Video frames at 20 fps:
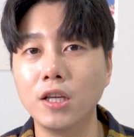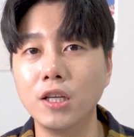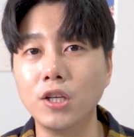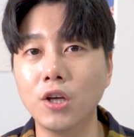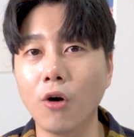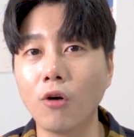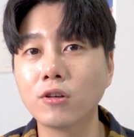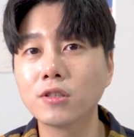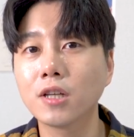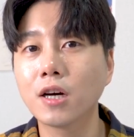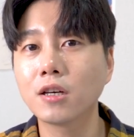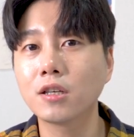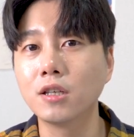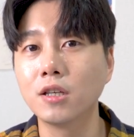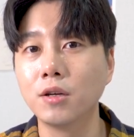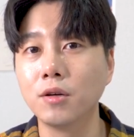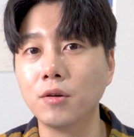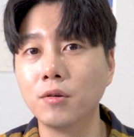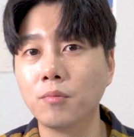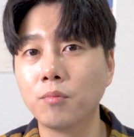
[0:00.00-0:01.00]
이
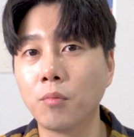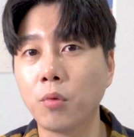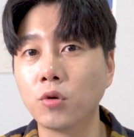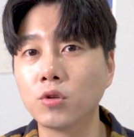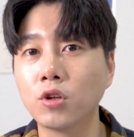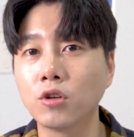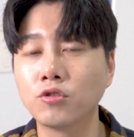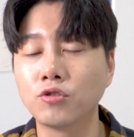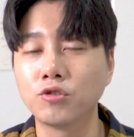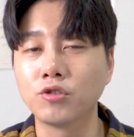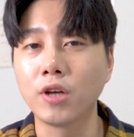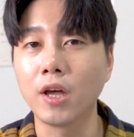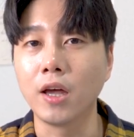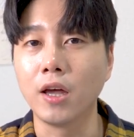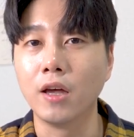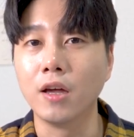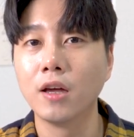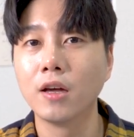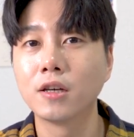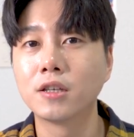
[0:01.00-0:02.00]
영상을 보던
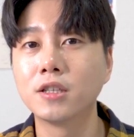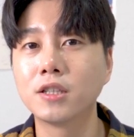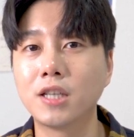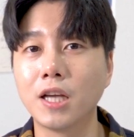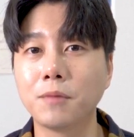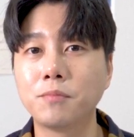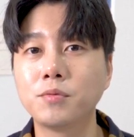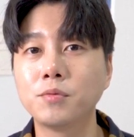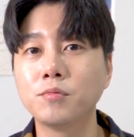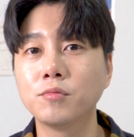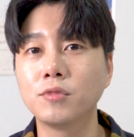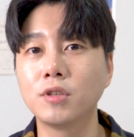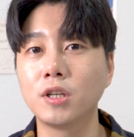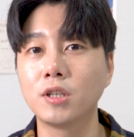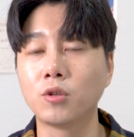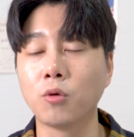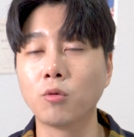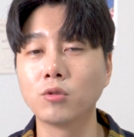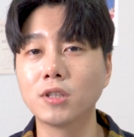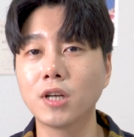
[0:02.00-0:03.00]
중에 그 제품들이
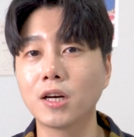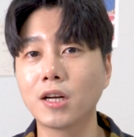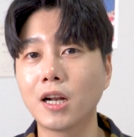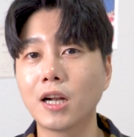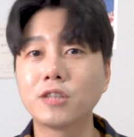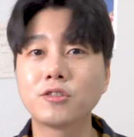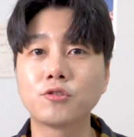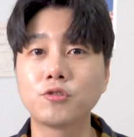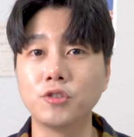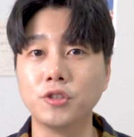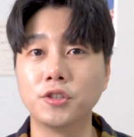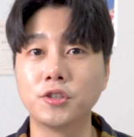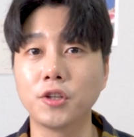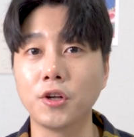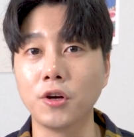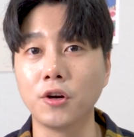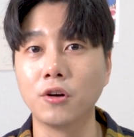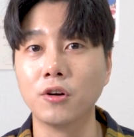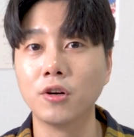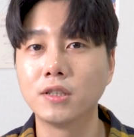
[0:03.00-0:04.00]
동작을 할 수도
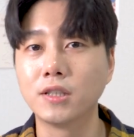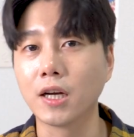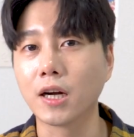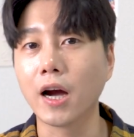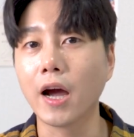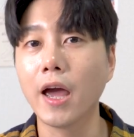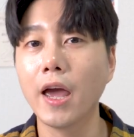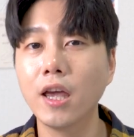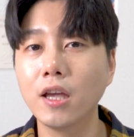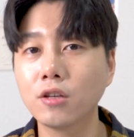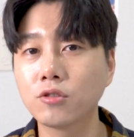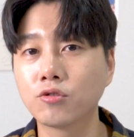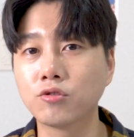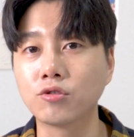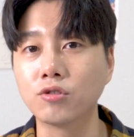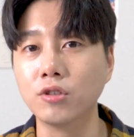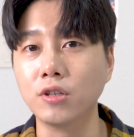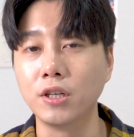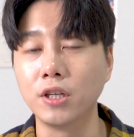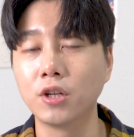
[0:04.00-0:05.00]
있어요 제가 헤이
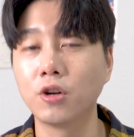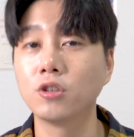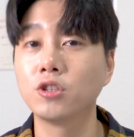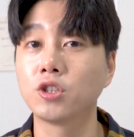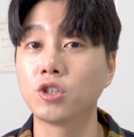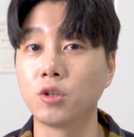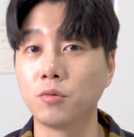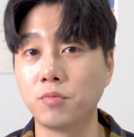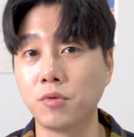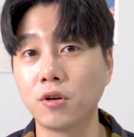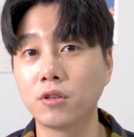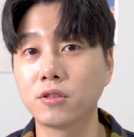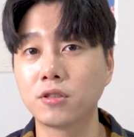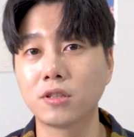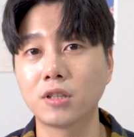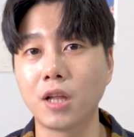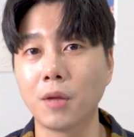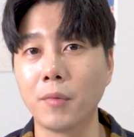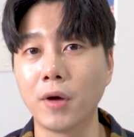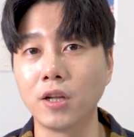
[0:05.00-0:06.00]
구글 이런 식으로
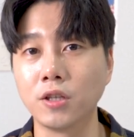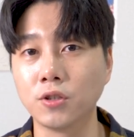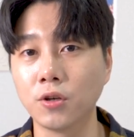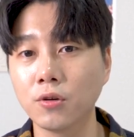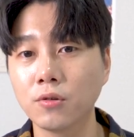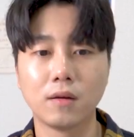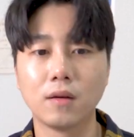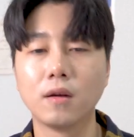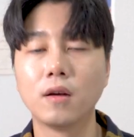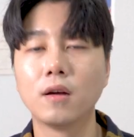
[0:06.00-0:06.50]
불렀을 때 말이죠